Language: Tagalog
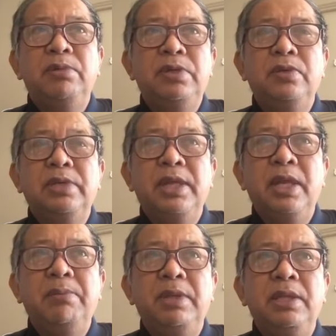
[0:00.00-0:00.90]
demonyong
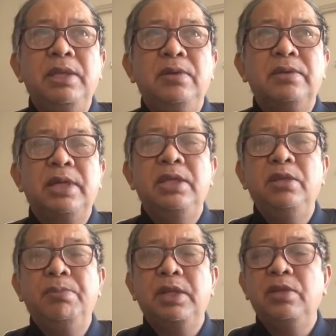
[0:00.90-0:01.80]
sinabi ninyo, sa
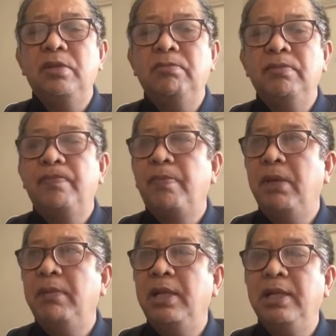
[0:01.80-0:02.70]
inyo pa rin yung
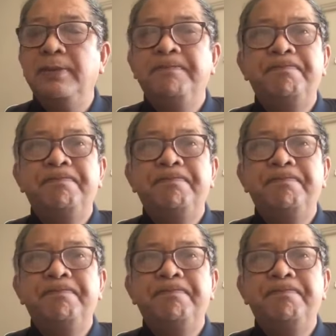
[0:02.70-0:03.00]
babalik.